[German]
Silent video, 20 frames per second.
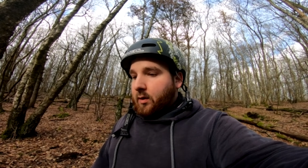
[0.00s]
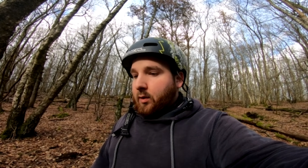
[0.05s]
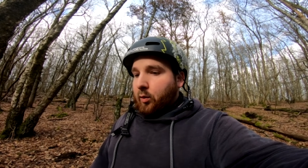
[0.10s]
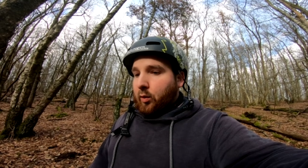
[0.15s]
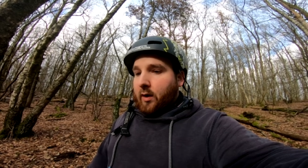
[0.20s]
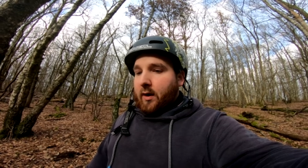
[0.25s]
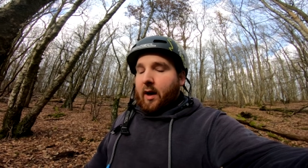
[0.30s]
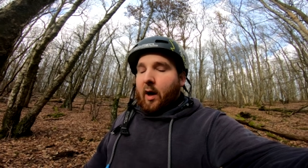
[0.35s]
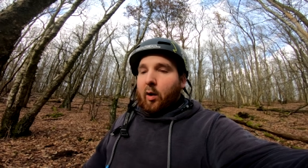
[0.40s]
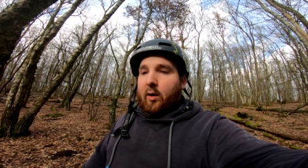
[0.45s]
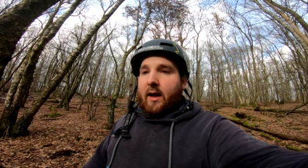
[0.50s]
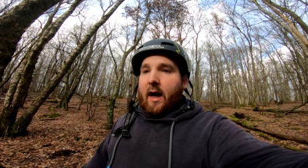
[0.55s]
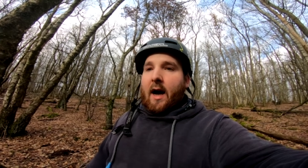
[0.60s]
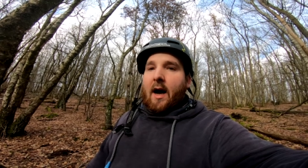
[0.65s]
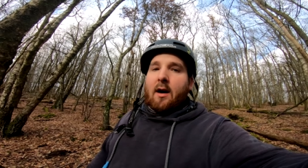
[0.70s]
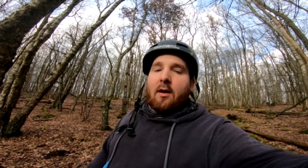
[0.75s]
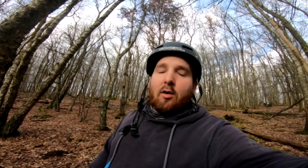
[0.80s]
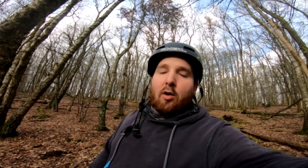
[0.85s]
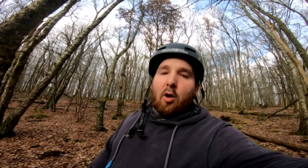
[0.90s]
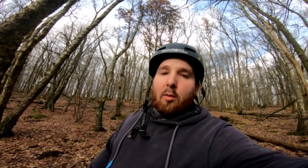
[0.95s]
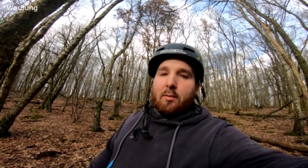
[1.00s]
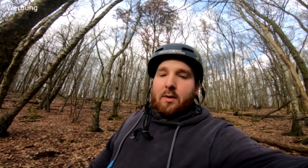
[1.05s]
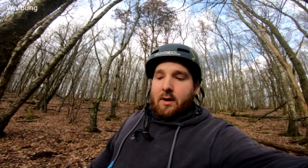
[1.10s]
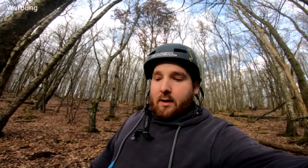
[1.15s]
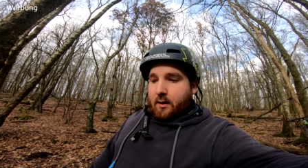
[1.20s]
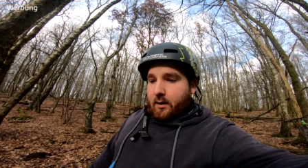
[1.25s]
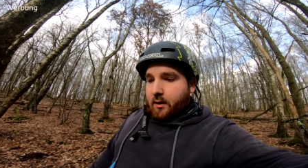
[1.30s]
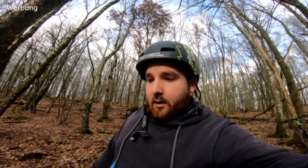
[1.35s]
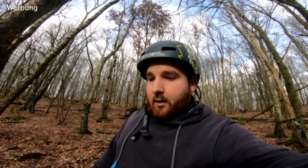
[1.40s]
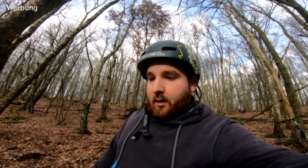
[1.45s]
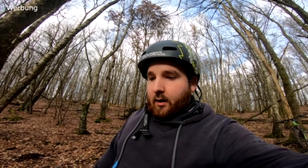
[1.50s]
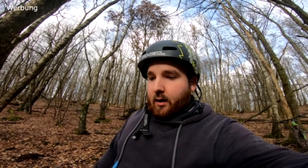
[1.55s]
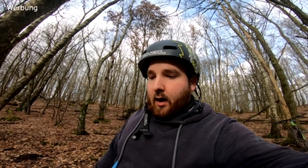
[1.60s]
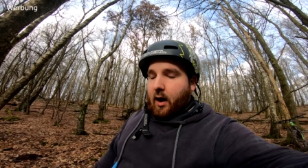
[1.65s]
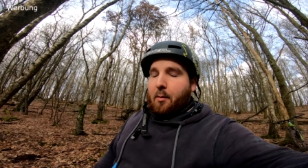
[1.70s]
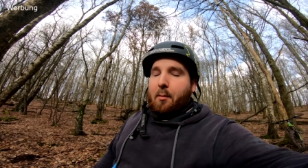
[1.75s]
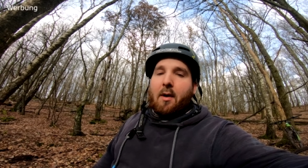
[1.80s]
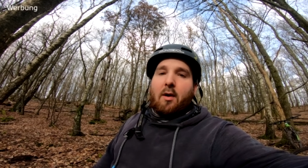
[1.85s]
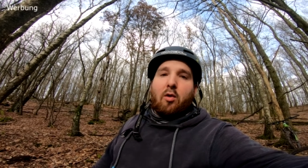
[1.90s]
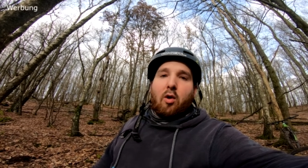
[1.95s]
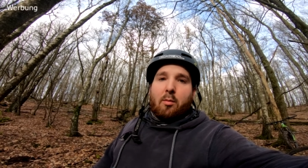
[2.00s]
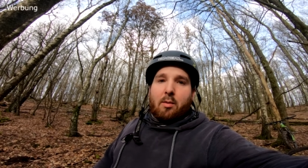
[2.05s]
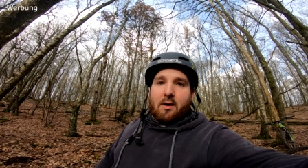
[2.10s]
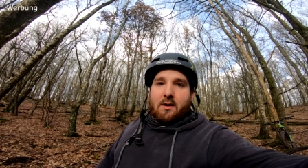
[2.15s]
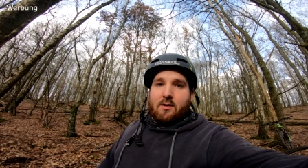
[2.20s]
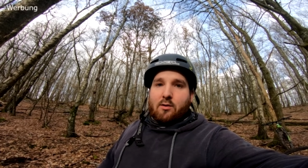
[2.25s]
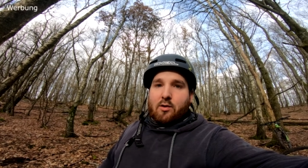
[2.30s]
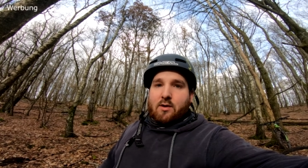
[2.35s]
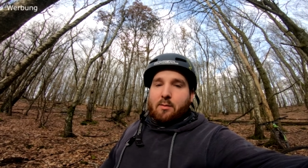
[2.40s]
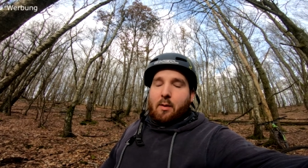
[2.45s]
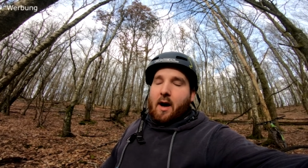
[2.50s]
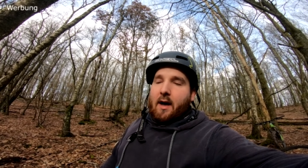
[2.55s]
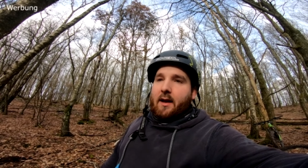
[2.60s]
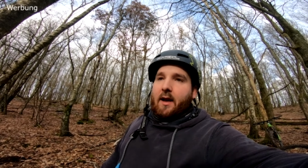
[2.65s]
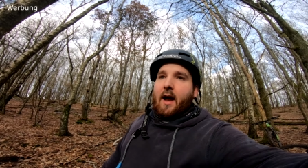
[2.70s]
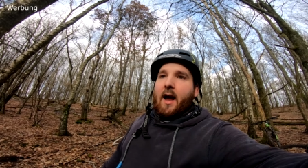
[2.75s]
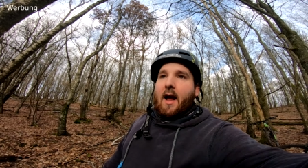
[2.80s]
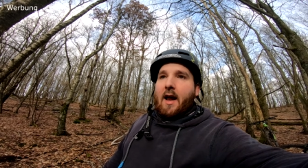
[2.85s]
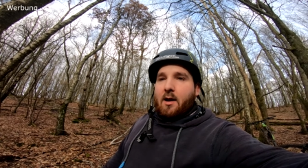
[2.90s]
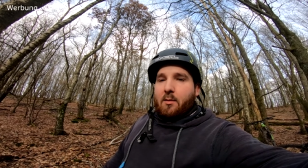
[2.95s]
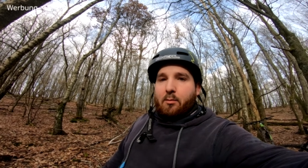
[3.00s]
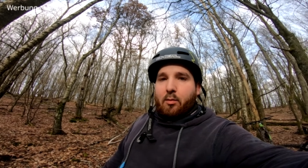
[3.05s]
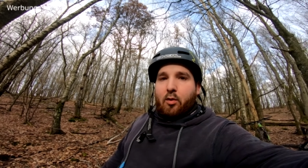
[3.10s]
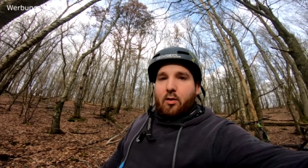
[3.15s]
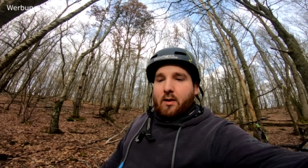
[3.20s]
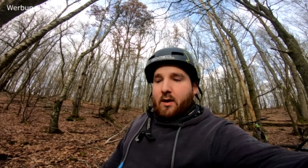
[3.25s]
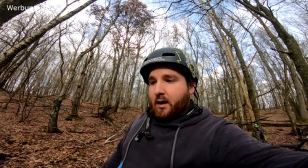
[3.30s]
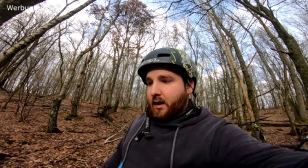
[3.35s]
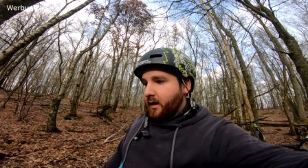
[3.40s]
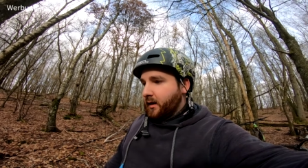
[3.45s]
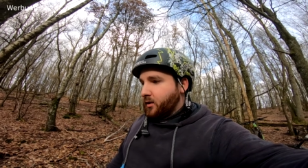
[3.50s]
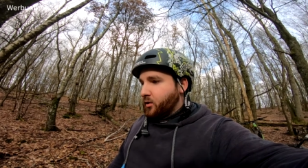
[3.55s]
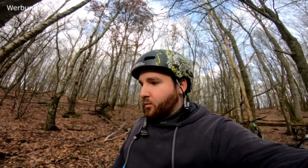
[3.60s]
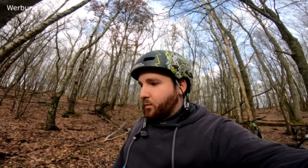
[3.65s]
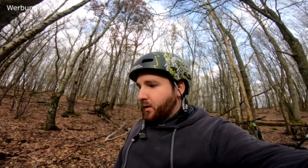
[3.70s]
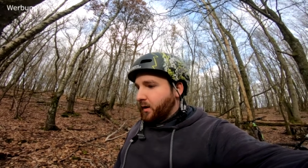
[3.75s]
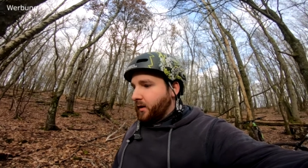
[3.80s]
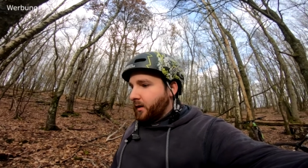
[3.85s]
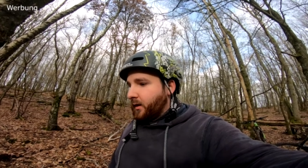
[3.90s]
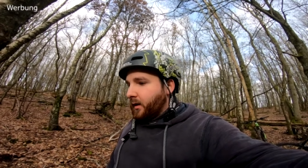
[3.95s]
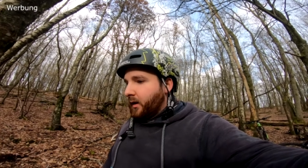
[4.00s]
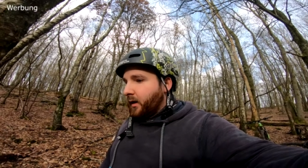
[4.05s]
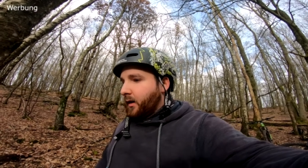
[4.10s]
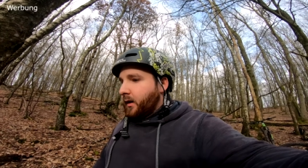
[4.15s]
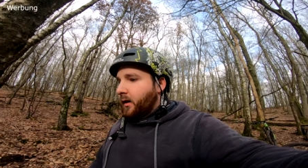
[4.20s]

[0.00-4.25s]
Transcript: Und genau da kommt äh, ja, mein Kooperationspartner helden.de ins Spiel.